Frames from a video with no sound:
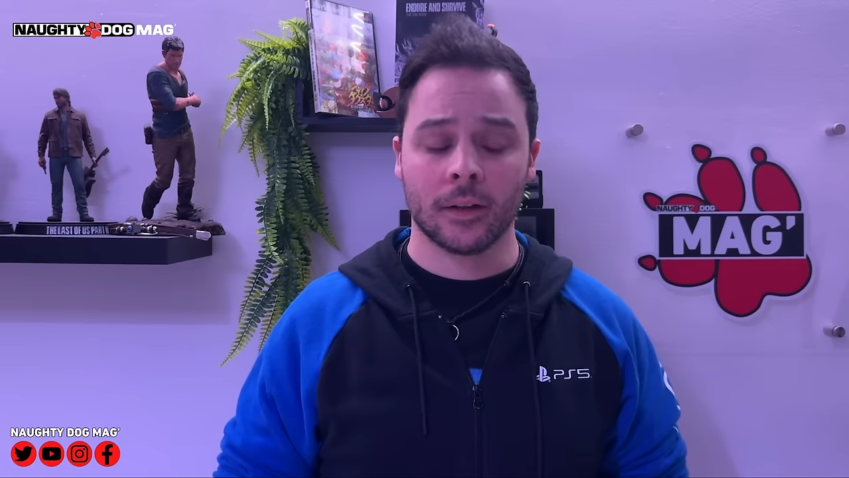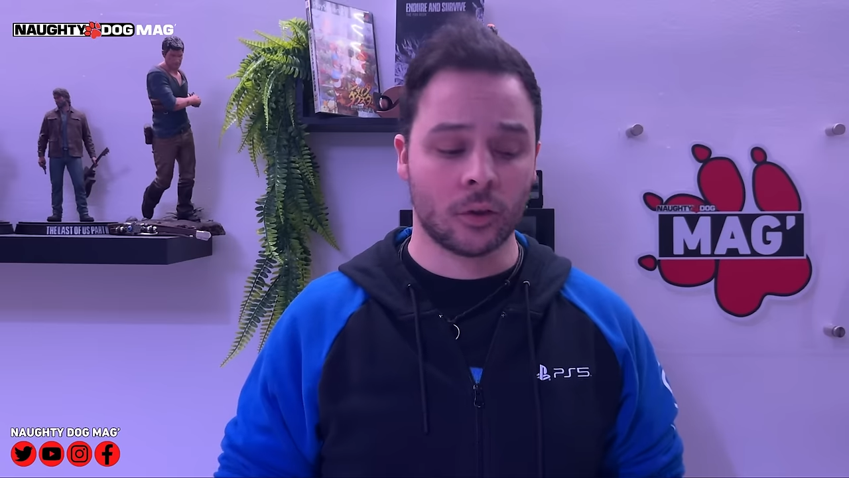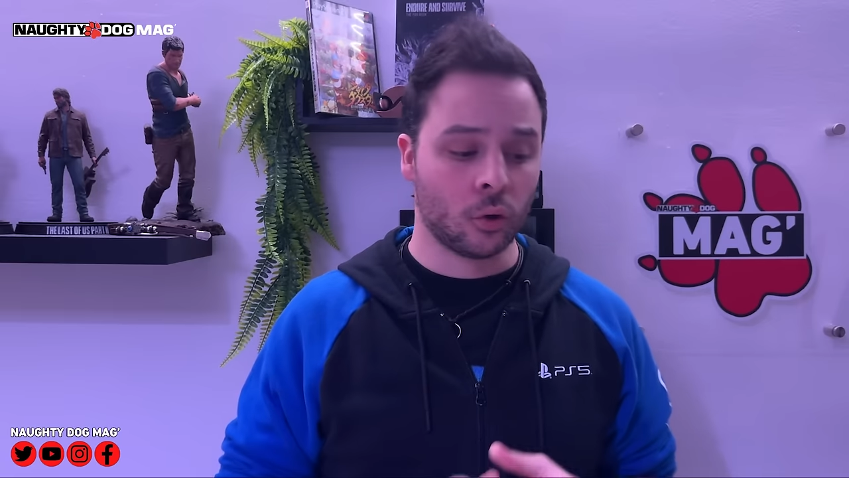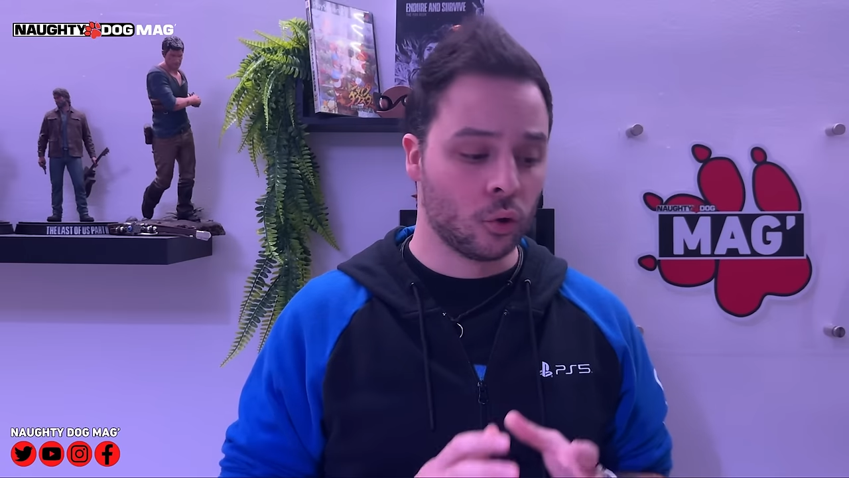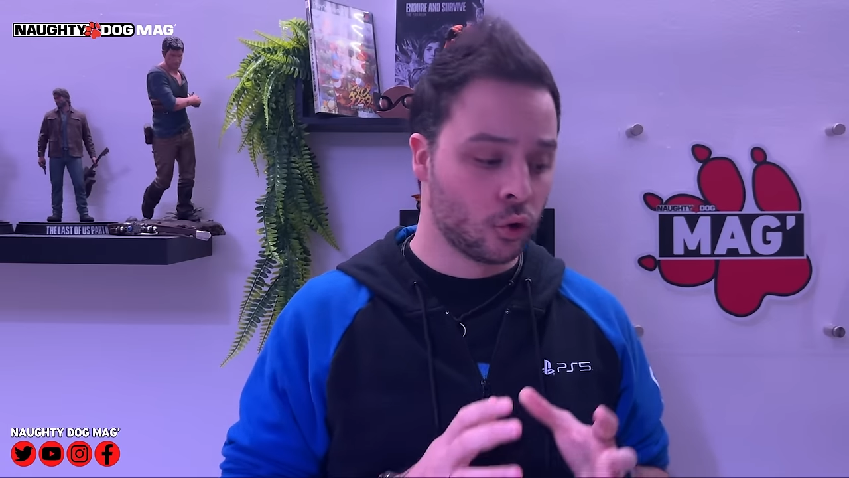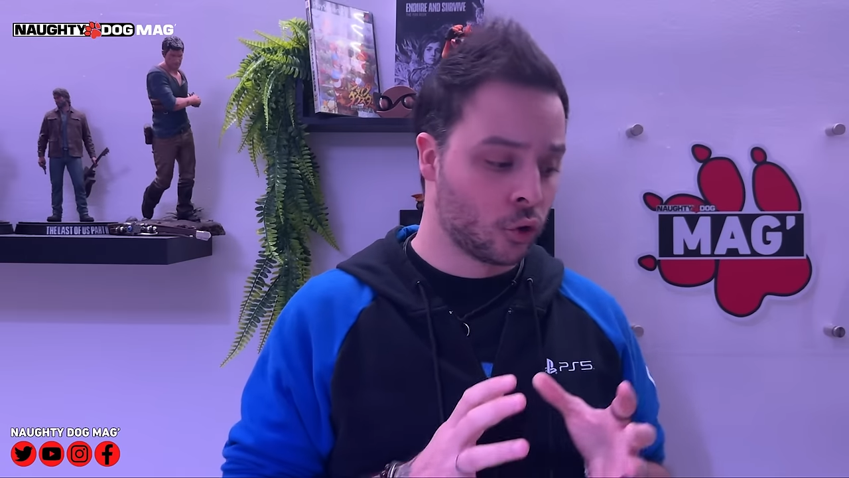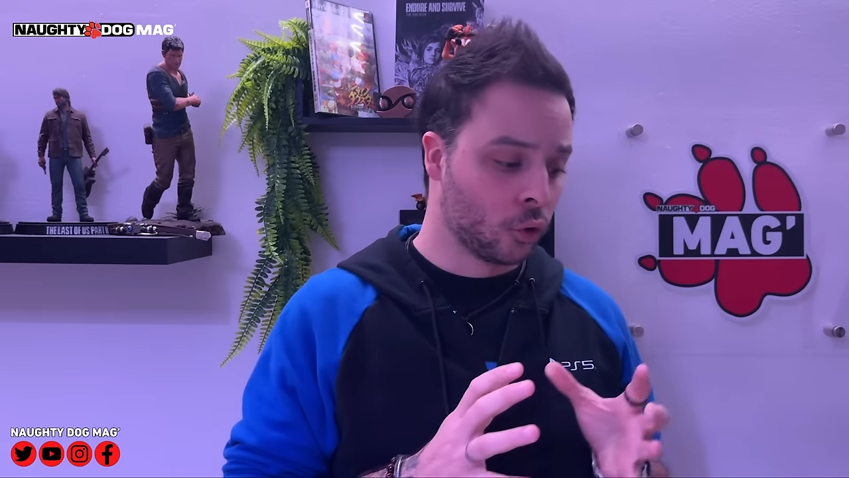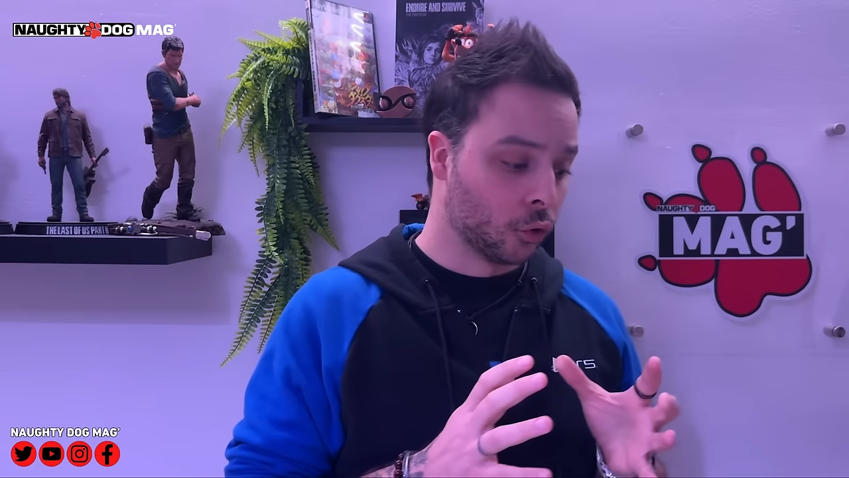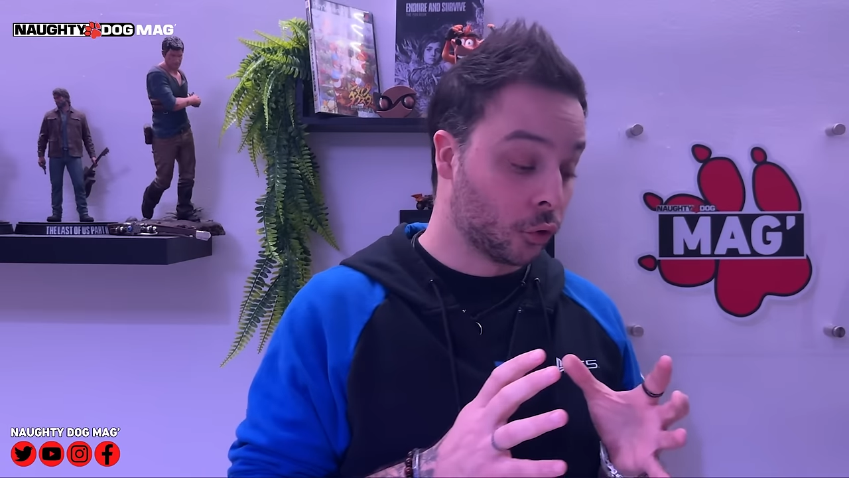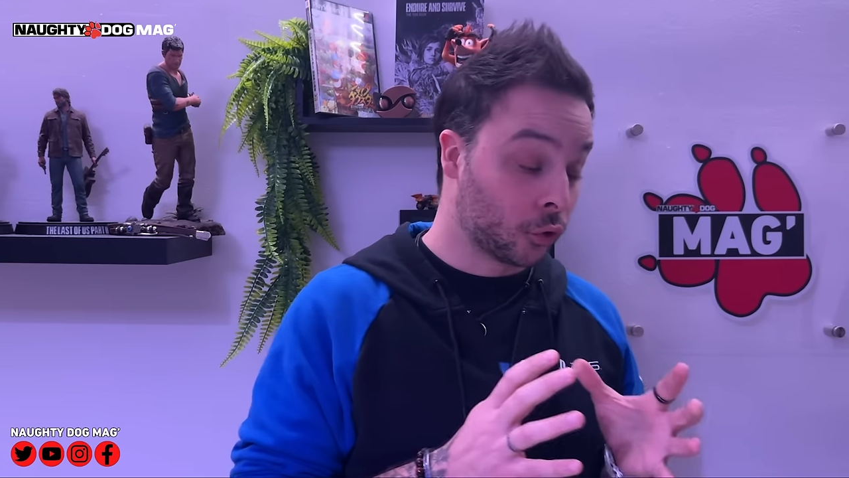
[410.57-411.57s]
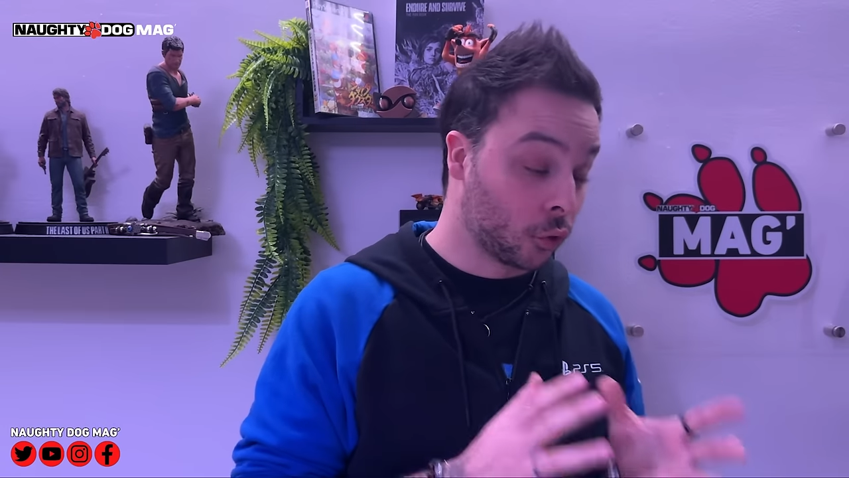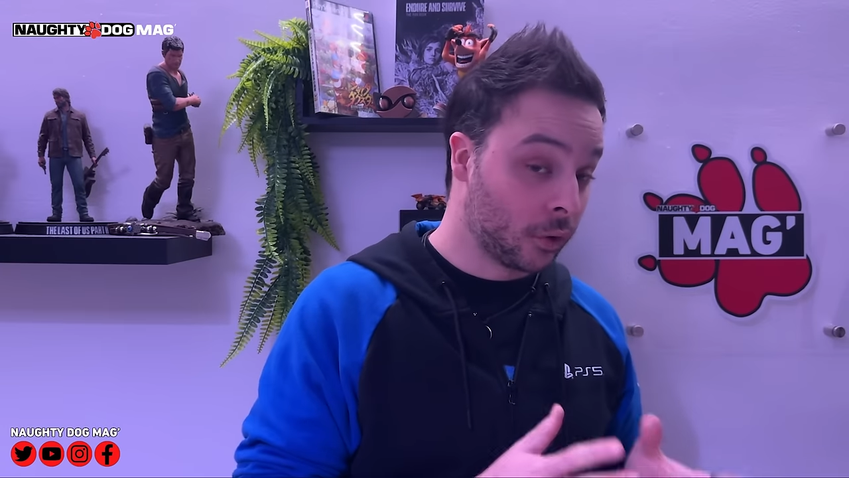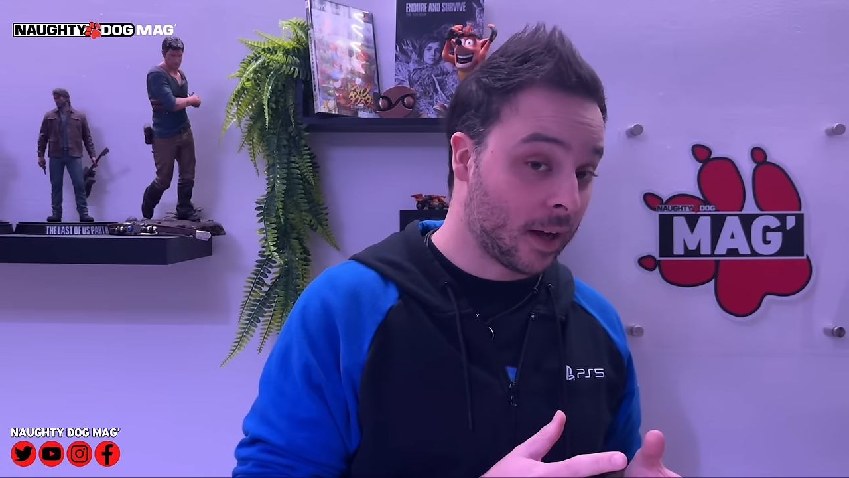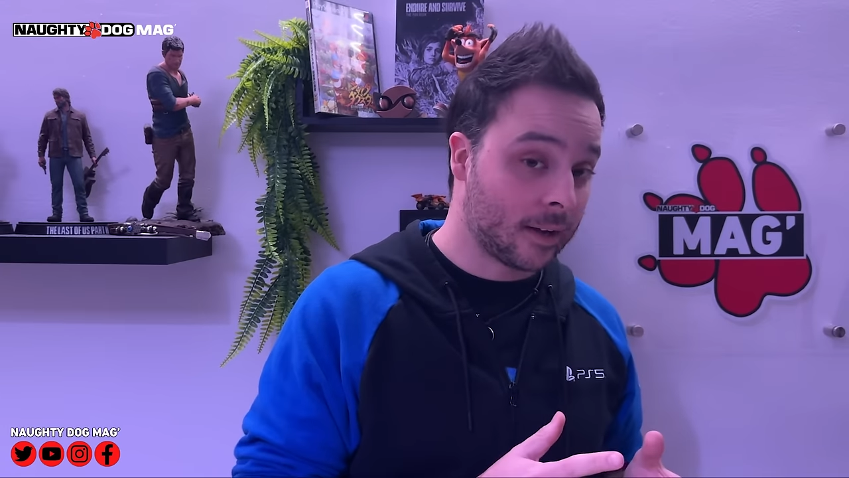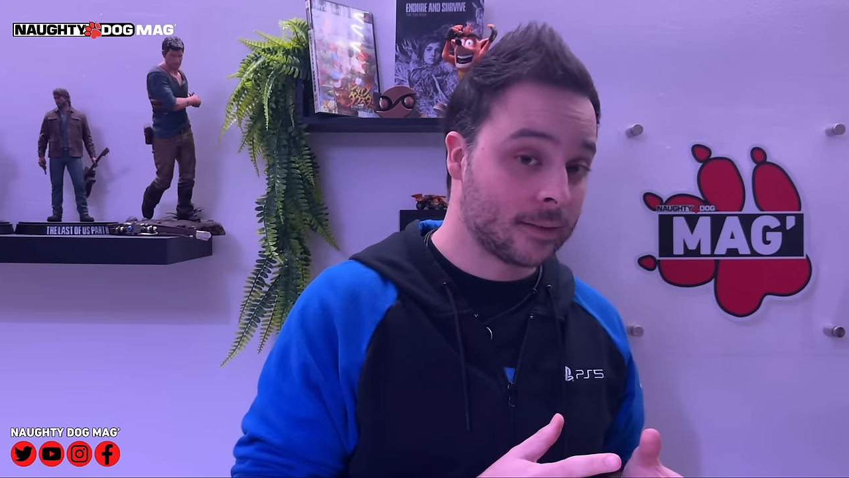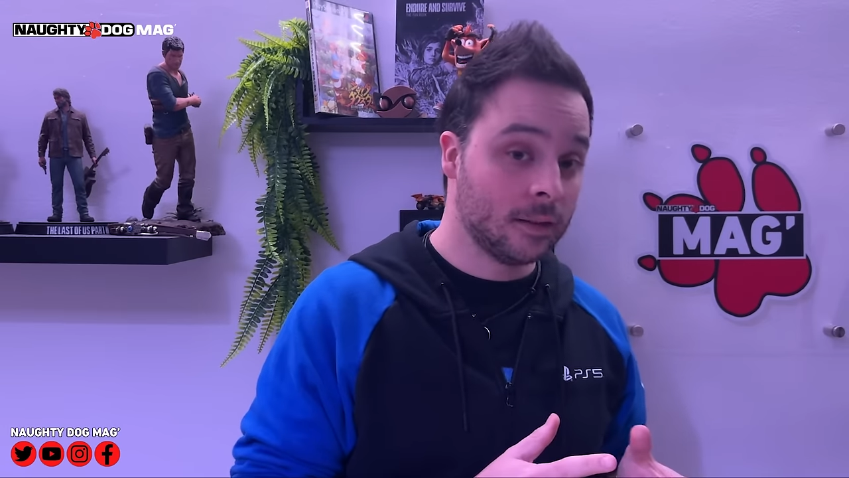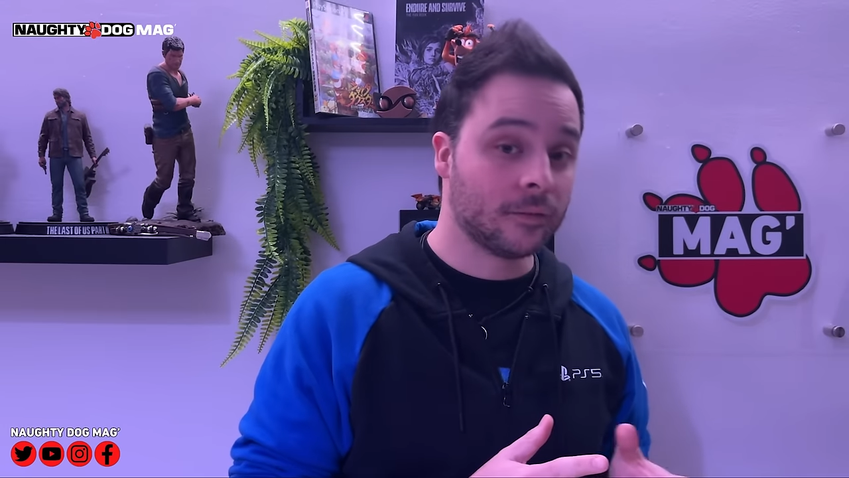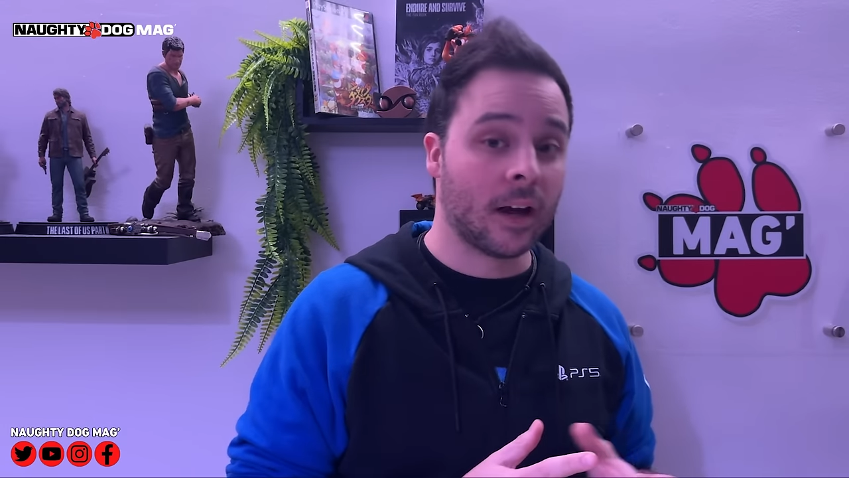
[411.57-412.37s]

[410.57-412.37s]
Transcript: dans le jeu solo narratif